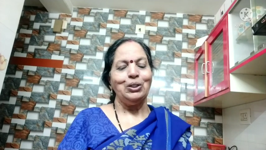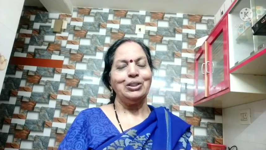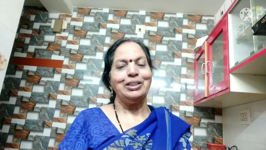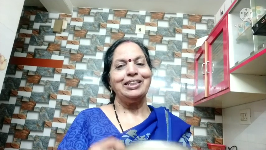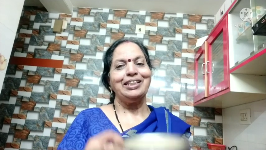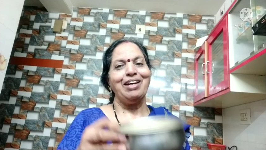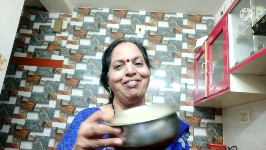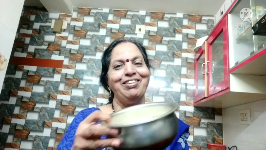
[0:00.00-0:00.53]
और
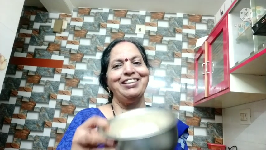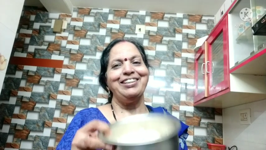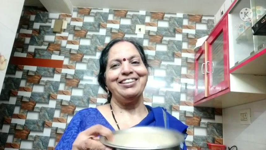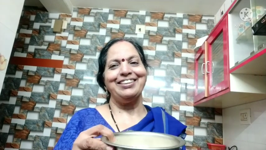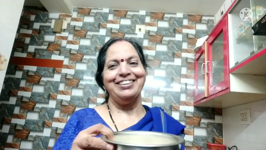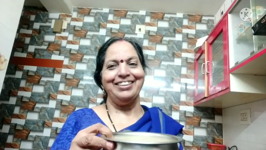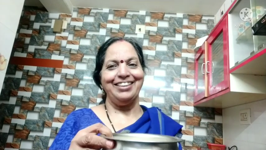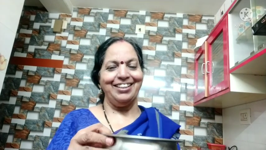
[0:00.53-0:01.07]
चावल
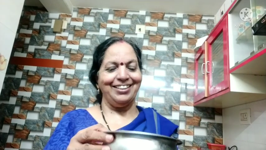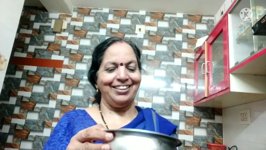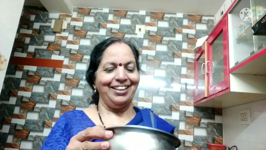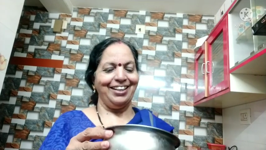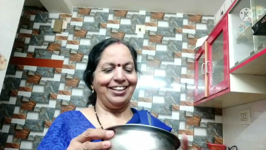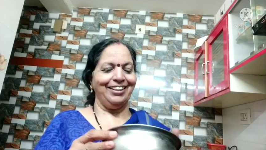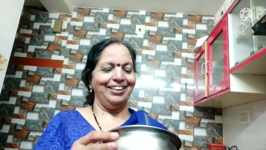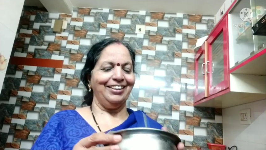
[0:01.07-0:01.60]
रख दिए
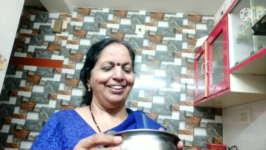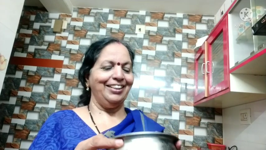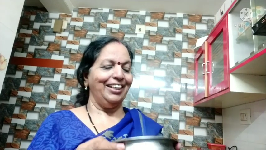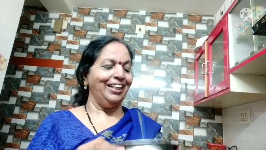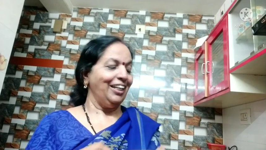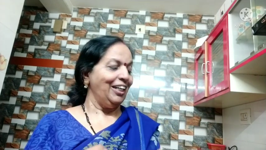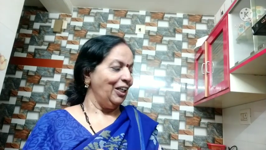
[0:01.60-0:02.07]
अथक के लिए